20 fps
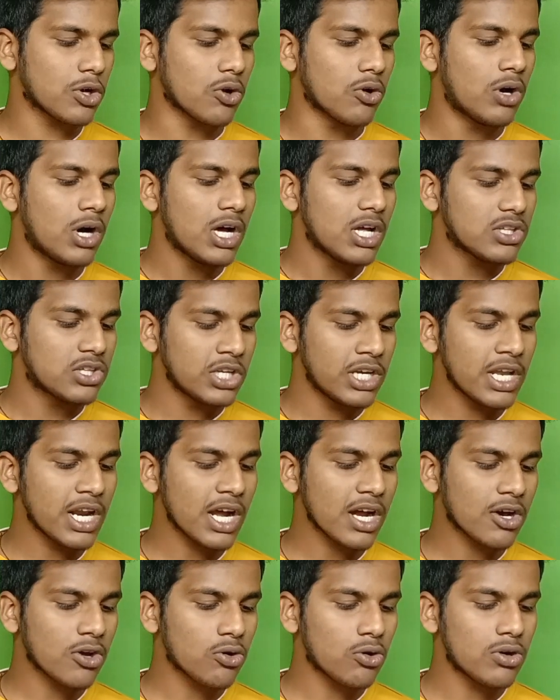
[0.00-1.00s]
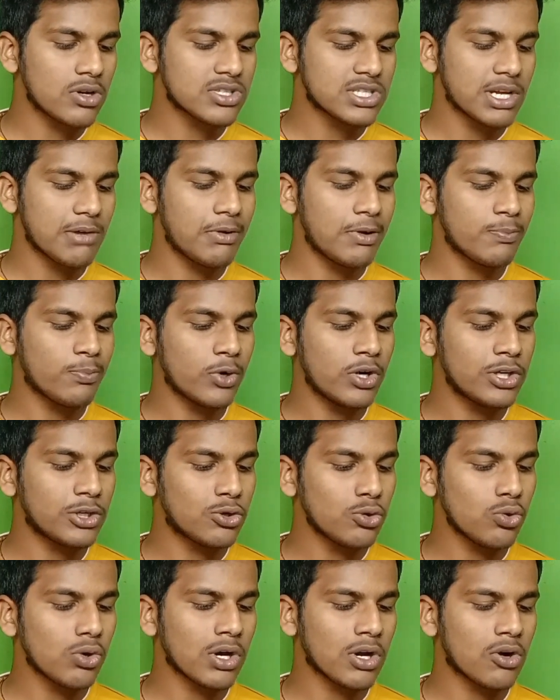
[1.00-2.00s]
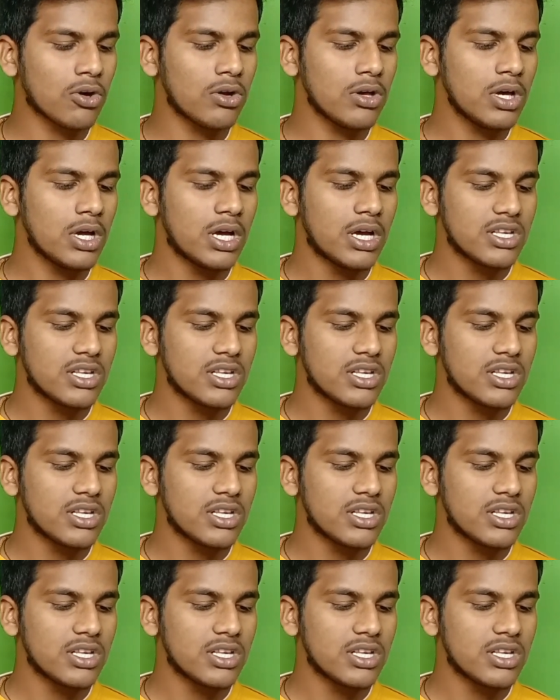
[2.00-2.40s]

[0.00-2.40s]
देखो 13 करोड़ 7.2 करोड़